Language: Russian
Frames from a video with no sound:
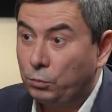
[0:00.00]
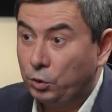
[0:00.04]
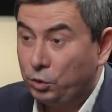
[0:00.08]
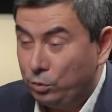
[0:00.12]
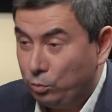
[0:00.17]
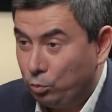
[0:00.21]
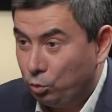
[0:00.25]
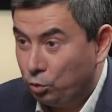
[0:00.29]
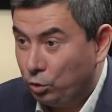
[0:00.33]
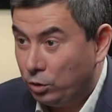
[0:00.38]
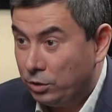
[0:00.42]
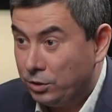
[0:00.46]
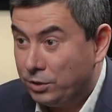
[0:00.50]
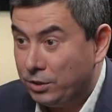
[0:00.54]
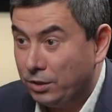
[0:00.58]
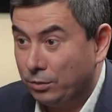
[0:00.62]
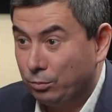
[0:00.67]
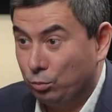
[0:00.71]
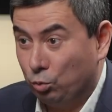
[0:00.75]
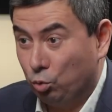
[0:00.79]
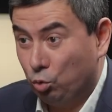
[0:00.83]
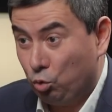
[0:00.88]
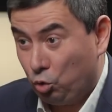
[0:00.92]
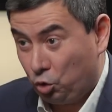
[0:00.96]
Почему, Почему нельзя?
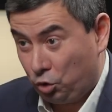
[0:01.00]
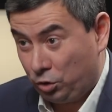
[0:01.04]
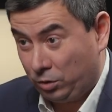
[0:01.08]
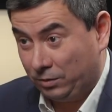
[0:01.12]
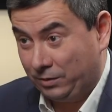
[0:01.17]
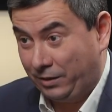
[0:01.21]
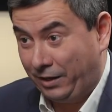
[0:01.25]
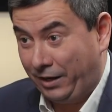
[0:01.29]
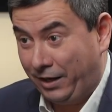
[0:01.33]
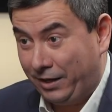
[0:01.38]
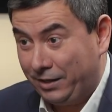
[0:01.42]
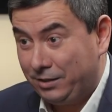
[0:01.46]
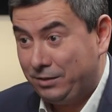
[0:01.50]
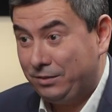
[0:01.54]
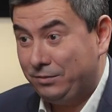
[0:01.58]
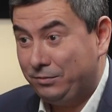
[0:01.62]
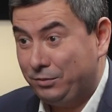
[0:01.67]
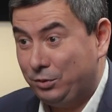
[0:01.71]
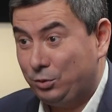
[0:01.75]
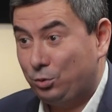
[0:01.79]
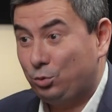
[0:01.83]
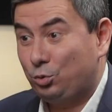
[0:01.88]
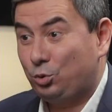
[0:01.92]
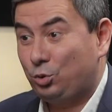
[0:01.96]
Можно. Для
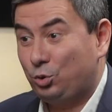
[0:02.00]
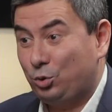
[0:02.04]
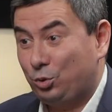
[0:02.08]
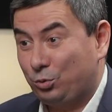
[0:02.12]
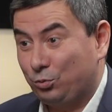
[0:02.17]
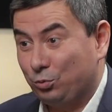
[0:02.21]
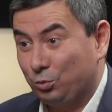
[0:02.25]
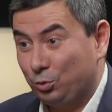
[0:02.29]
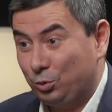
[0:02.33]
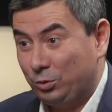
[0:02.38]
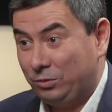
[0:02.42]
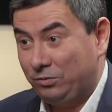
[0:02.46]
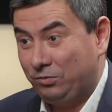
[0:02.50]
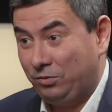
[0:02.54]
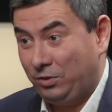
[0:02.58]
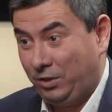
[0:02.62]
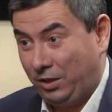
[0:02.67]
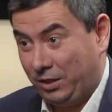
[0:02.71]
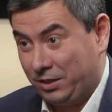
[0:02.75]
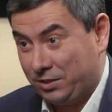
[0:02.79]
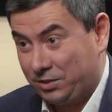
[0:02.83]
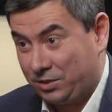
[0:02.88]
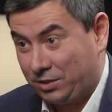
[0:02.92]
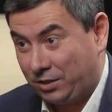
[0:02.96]
этого и существует
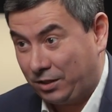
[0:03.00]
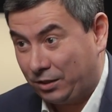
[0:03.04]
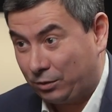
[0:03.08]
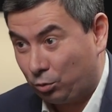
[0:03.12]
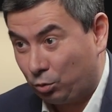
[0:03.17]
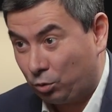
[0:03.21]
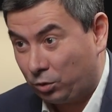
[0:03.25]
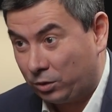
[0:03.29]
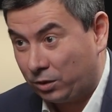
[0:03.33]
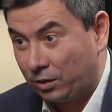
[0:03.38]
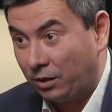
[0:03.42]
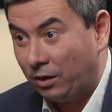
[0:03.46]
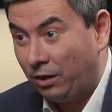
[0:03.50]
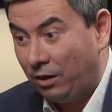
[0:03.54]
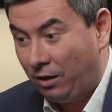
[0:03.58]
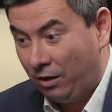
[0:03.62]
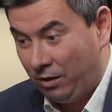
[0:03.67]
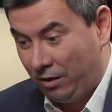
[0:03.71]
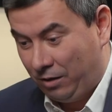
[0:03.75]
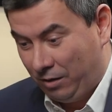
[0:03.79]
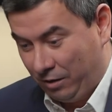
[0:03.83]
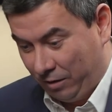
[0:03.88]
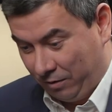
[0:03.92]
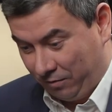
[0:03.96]
власть, которая
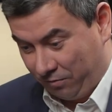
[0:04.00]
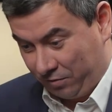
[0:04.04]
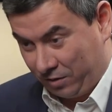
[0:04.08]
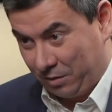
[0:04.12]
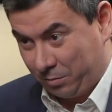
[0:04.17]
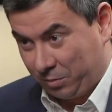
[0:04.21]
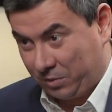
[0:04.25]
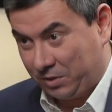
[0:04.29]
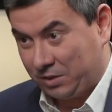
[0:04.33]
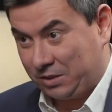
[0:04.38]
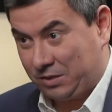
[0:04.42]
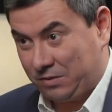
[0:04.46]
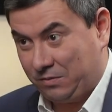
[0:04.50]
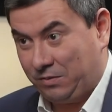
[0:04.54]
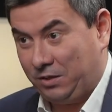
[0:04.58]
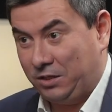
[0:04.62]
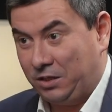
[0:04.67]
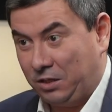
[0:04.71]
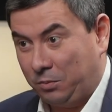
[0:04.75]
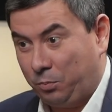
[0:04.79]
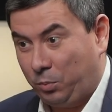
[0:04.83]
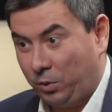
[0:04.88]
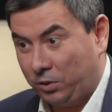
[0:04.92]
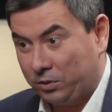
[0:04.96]
в рамках
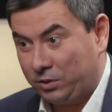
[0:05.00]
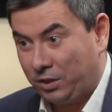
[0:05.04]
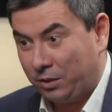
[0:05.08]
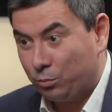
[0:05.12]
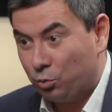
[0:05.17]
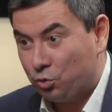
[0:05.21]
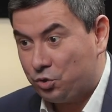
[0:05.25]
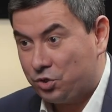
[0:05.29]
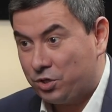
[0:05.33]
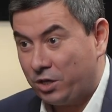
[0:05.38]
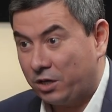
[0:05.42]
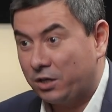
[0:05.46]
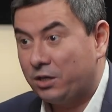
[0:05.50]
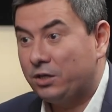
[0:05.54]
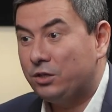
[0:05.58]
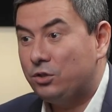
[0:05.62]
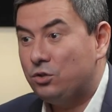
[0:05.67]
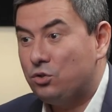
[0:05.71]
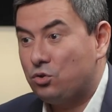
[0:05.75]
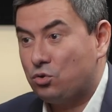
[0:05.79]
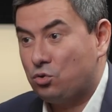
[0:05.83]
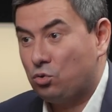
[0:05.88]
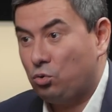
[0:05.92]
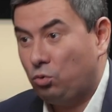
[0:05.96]
своих полномочий
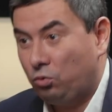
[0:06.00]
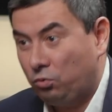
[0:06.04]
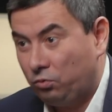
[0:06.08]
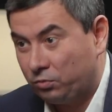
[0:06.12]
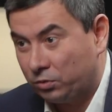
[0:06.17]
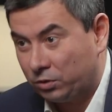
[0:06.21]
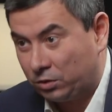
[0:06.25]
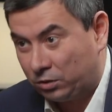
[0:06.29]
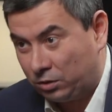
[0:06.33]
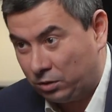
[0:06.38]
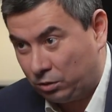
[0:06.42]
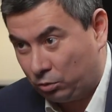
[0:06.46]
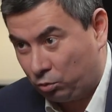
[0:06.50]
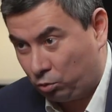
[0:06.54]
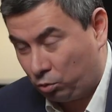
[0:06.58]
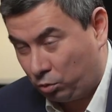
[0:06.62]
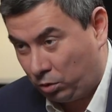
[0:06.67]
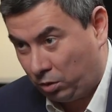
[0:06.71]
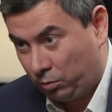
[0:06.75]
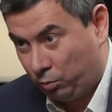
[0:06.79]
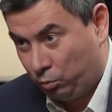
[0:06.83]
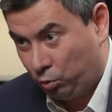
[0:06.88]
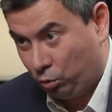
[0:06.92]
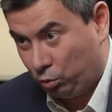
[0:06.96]
организовывает эту
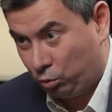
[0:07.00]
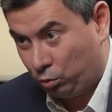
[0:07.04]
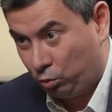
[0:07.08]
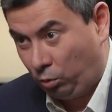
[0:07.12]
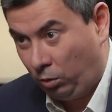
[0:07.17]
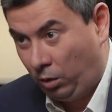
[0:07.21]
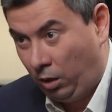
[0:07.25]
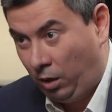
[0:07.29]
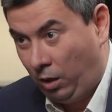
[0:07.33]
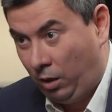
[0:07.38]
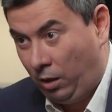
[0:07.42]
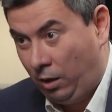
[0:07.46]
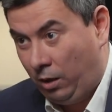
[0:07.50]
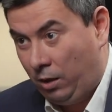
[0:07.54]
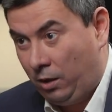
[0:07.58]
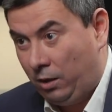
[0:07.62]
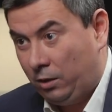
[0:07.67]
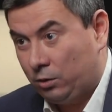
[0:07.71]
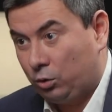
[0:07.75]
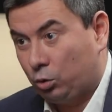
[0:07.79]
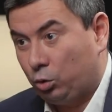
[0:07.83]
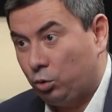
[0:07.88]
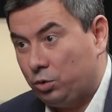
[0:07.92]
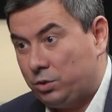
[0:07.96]
работу.
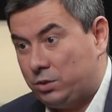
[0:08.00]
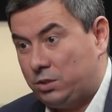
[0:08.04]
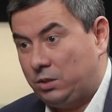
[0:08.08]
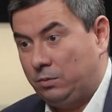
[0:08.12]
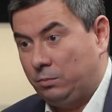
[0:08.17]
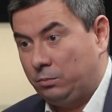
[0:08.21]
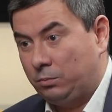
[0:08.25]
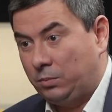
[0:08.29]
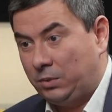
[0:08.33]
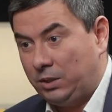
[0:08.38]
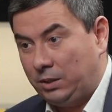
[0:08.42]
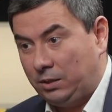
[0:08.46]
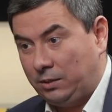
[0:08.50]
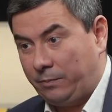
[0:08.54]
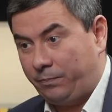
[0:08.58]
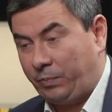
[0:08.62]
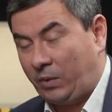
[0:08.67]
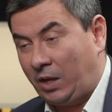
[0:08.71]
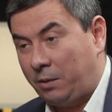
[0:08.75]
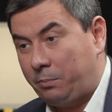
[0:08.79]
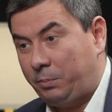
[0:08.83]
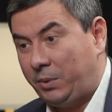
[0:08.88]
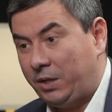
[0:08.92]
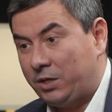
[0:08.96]
То есть мы,
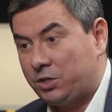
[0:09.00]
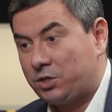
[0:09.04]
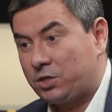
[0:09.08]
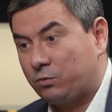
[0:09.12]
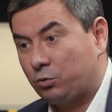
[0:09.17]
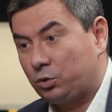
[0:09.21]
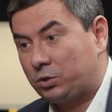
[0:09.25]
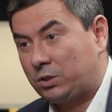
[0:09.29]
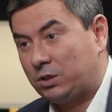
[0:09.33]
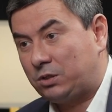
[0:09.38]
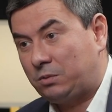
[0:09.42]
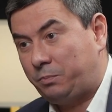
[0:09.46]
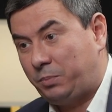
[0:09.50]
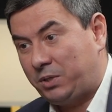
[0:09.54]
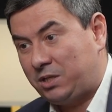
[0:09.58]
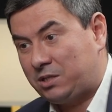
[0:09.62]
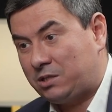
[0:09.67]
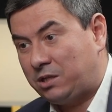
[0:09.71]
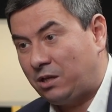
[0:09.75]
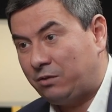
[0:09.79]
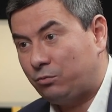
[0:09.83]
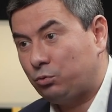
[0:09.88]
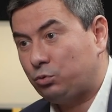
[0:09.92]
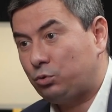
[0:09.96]
опять же, вот этот
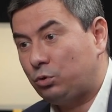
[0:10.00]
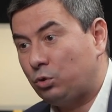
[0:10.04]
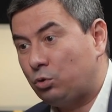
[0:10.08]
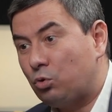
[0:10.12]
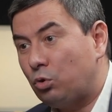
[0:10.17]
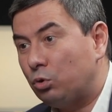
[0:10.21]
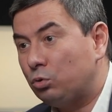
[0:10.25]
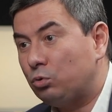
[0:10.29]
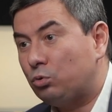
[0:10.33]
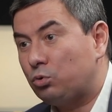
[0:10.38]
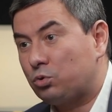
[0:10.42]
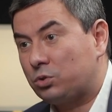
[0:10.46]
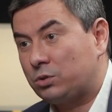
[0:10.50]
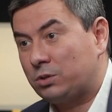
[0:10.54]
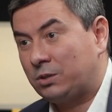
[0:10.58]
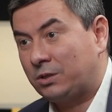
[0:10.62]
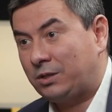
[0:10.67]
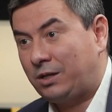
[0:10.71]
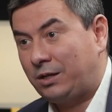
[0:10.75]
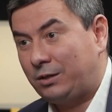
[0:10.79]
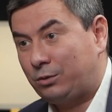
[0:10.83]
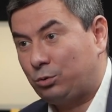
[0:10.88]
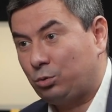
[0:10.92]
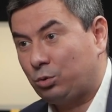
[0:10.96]
пресловутый конкурс,
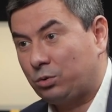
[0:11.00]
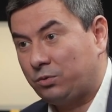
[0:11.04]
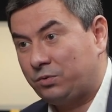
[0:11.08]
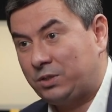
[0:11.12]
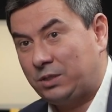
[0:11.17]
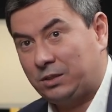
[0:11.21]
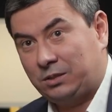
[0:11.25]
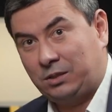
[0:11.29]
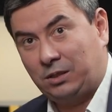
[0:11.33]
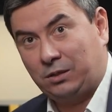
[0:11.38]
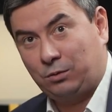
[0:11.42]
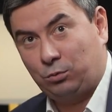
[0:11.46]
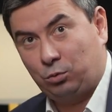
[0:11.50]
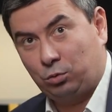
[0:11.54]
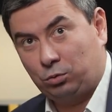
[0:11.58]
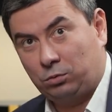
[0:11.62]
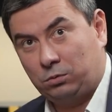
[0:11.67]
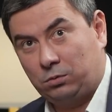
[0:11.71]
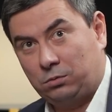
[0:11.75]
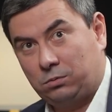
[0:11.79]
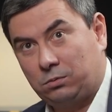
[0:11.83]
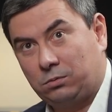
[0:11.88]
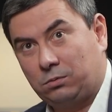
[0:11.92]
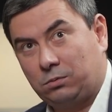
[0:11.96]
на который все так
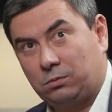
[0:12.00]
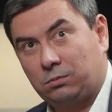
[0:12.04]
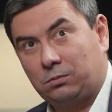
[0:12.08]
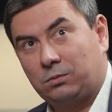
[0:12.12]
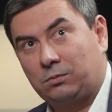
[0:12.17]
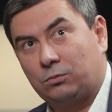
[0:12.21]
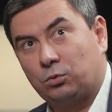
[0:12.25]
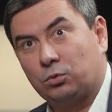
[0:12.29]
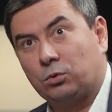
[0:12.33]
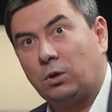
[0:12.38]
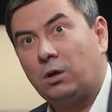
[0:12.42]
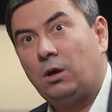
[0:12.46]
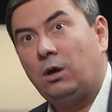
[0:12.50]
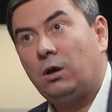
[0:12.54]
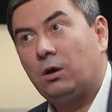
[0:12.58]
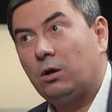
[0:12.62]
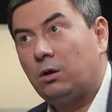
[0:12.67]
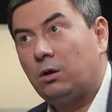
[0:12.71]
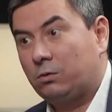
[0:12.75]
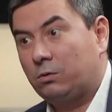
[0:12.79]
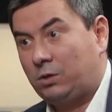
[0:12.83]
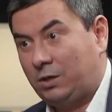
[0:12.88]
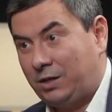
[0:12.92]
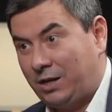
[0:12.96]
вот, э, вот
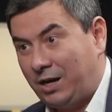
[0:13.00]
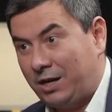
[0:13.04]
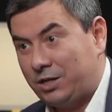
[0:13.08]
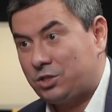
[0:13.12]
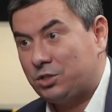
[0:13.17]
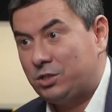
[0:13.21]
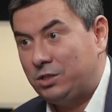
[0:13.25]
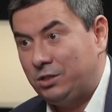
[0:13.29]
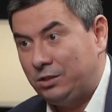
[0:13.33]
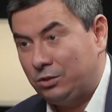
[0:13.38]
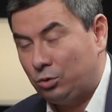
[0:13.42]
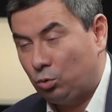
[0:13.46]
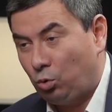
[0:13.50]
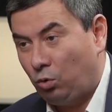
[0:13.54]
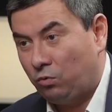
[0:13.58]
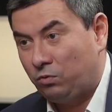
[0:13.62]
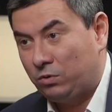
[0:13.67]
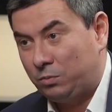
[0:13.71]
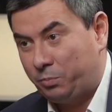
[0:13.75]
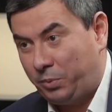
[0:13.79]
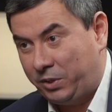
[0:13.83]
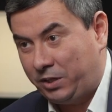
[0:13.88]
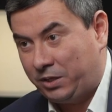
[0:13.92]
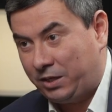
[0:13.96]
каждый
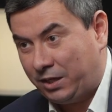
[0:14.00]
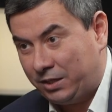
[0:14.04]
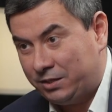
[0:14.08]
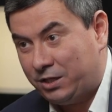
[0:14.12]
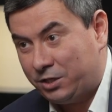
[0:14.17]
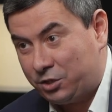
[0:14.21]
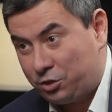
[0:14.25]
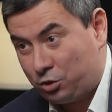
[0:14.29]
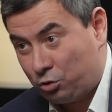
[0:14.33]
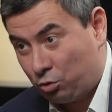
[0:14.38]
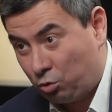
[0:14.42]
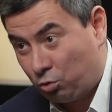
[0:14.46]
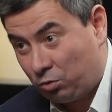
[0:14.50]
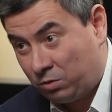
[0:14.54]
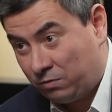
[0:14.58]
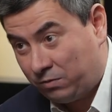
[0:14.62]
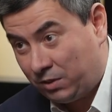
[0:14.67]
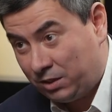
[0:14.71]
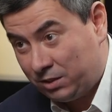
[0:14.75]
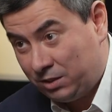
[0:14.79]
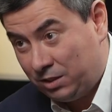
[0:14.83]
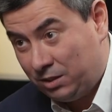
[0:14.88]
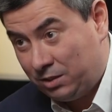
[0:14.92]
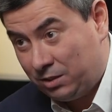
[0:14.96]
новый приходящий
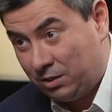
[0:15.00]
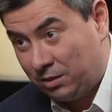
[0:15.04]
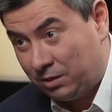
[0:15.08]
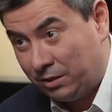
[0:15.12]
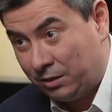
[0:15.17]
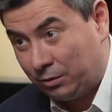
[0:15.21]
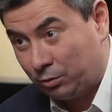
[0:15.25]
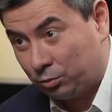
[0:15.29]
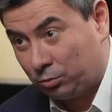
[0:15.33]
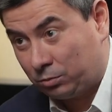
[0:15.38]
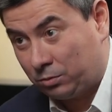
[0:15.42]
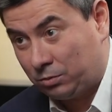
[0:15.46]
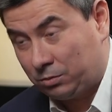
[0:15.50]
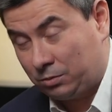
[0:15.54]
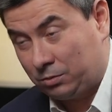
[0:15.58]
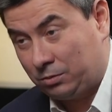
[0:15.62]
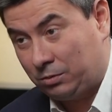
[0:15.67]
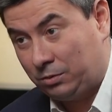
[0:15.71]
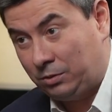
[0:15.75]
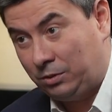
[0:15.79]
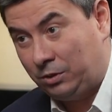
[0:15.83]
руководитель, я вот э,